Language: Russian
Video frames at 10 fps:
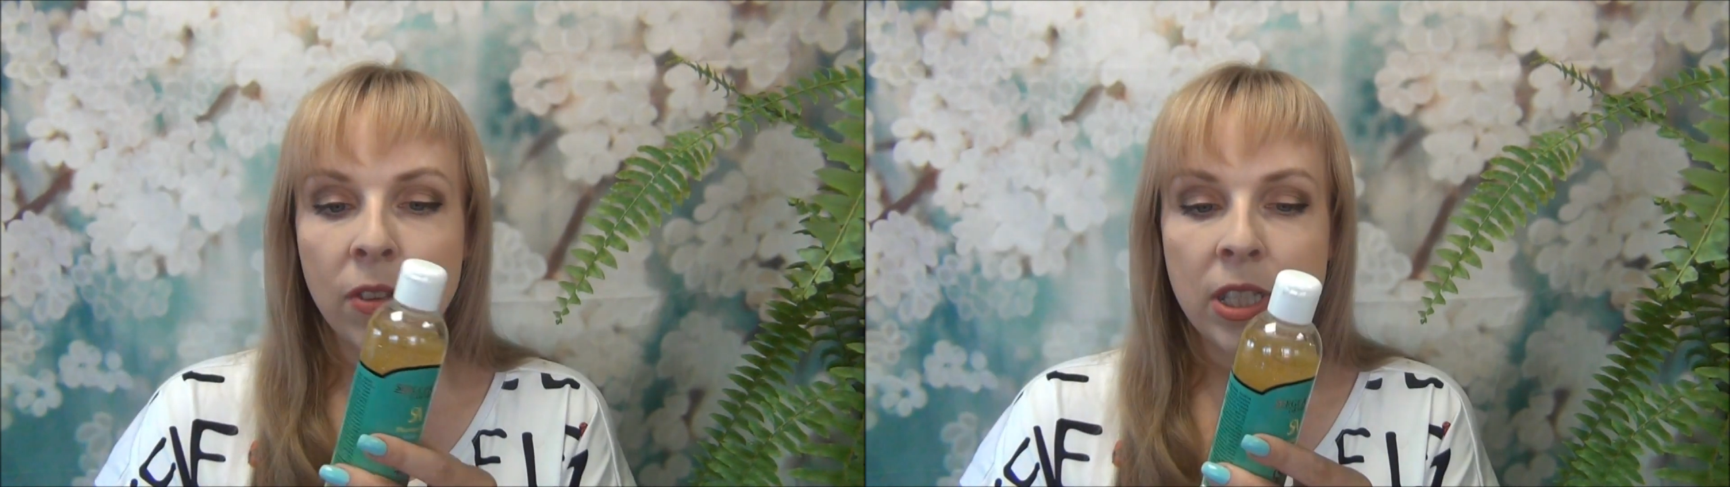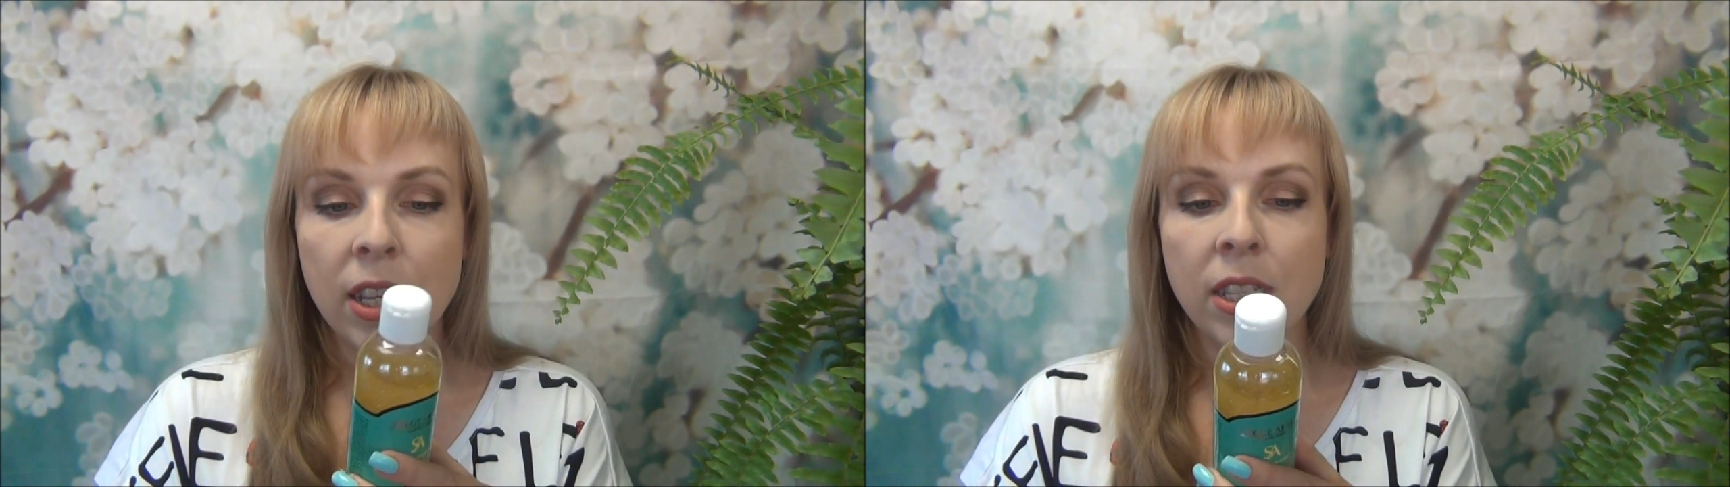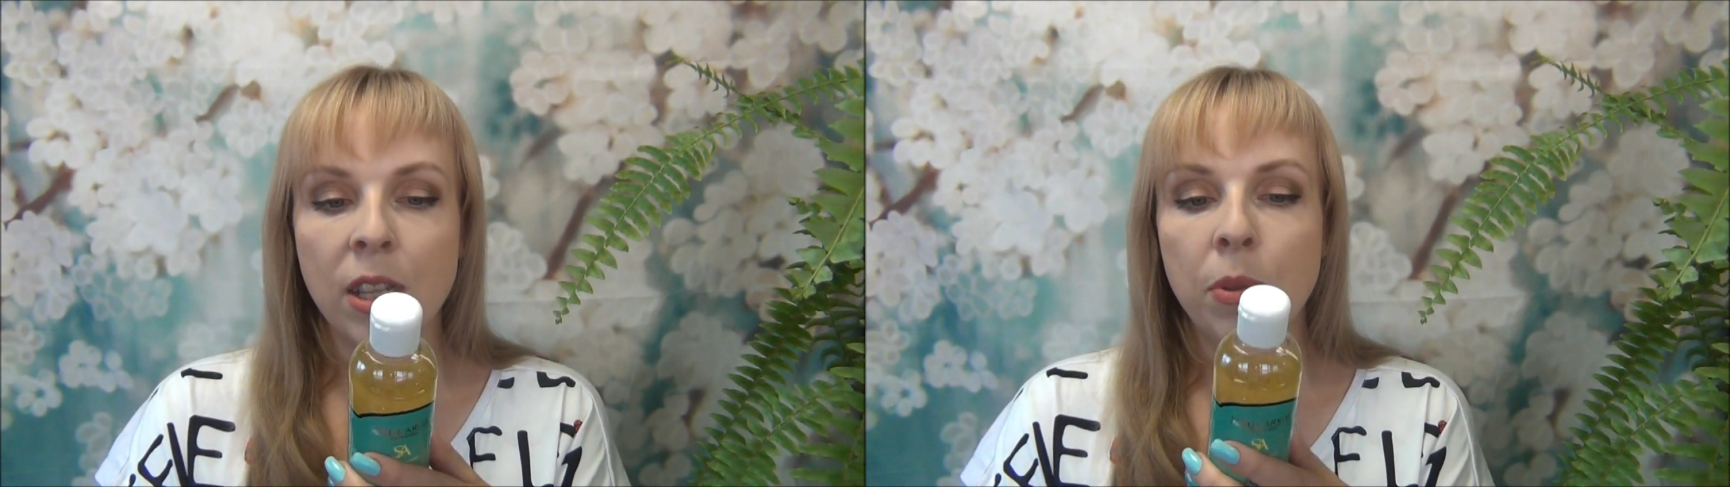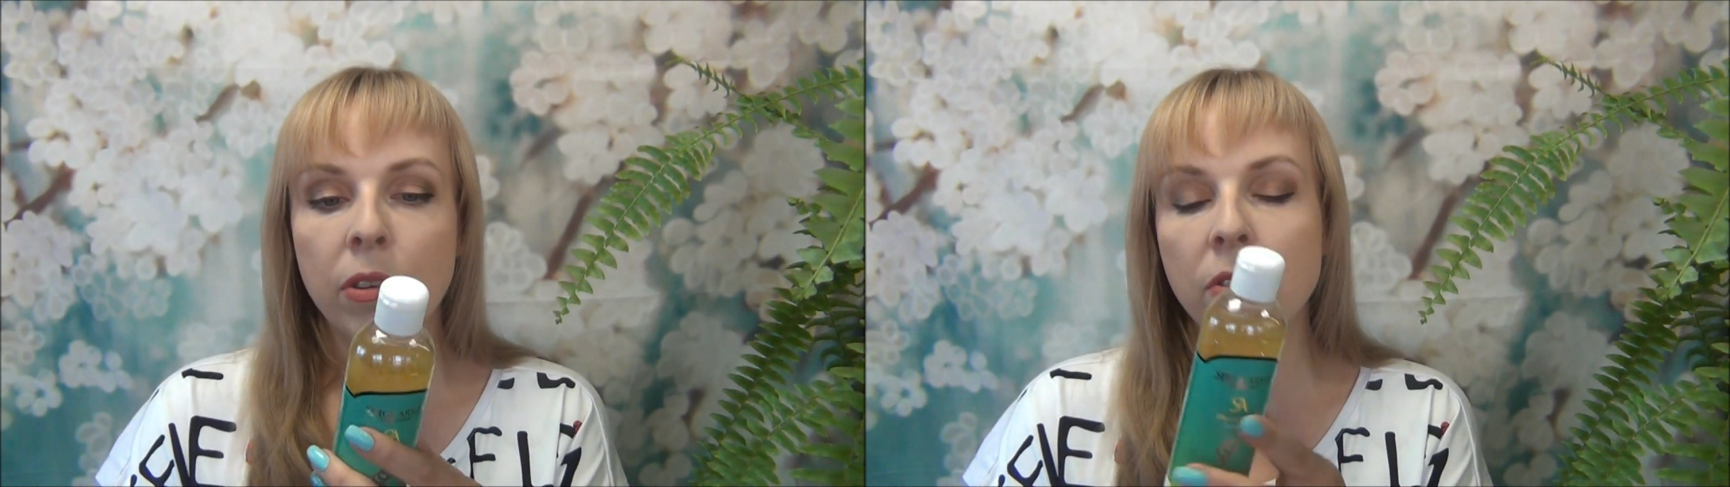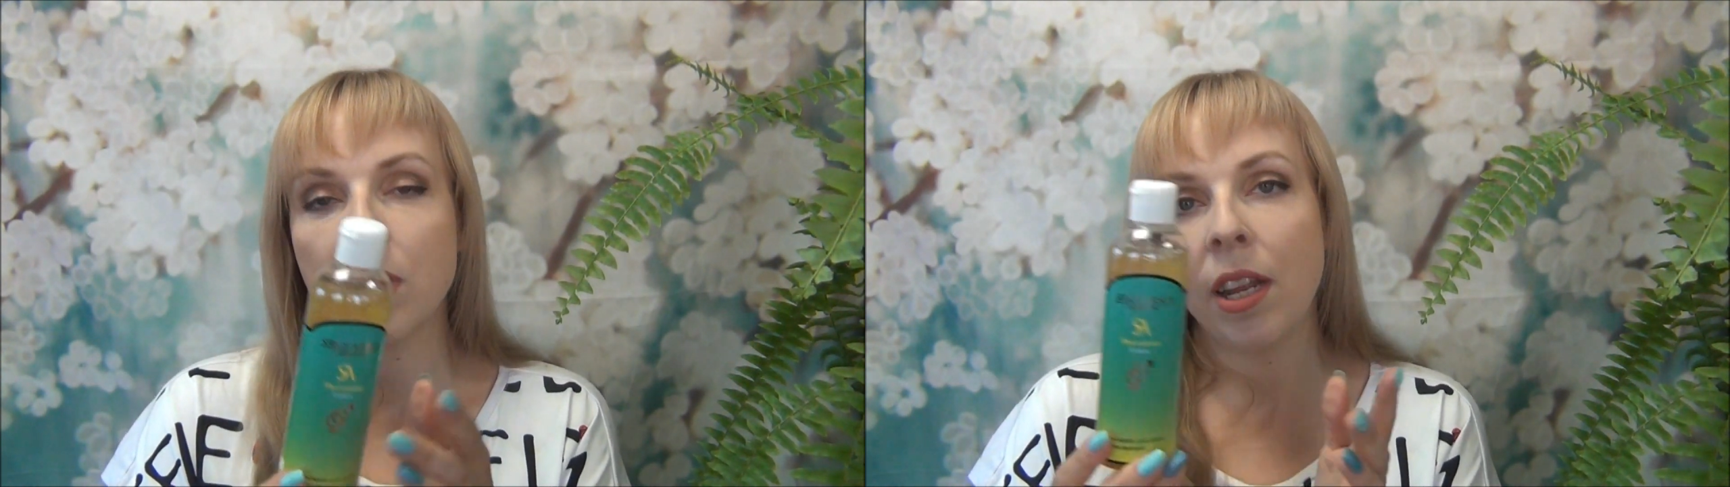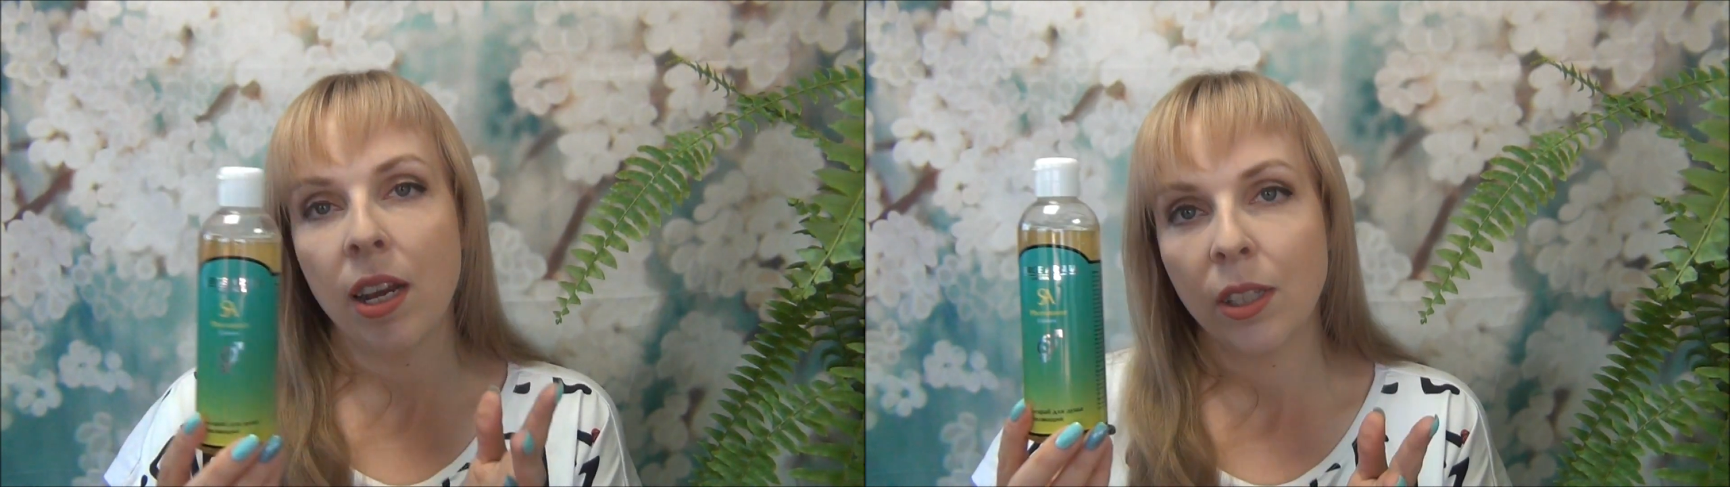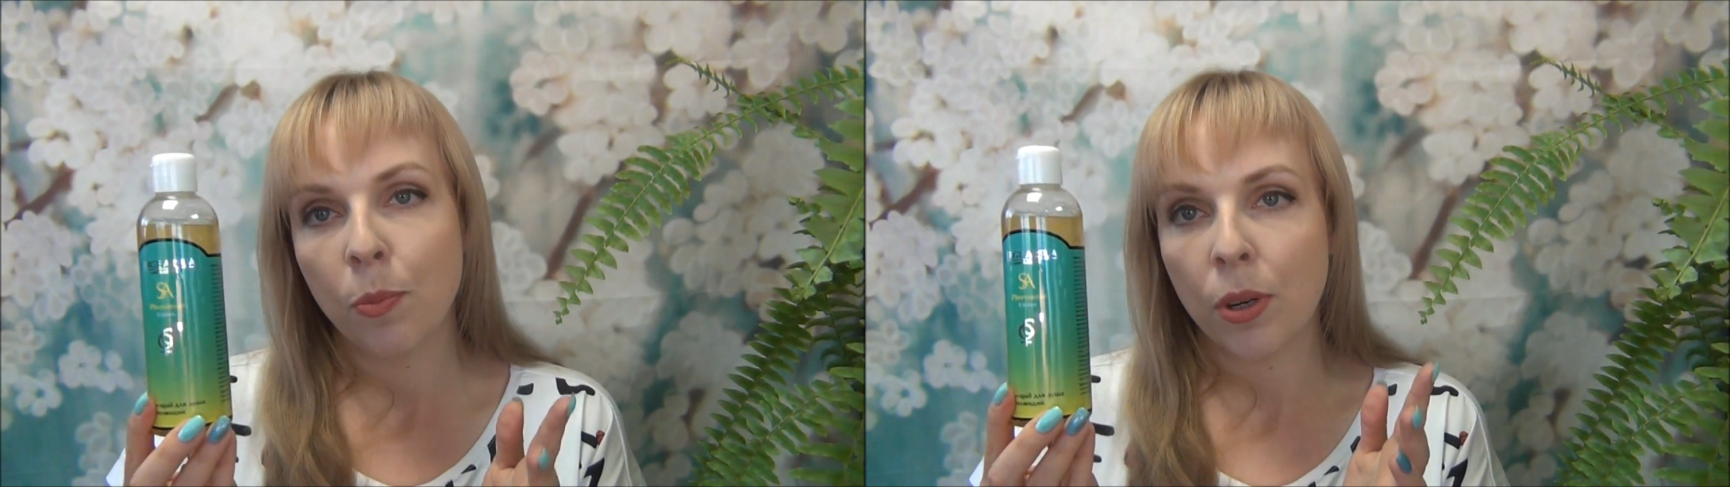Вы знаете, на первый взгляд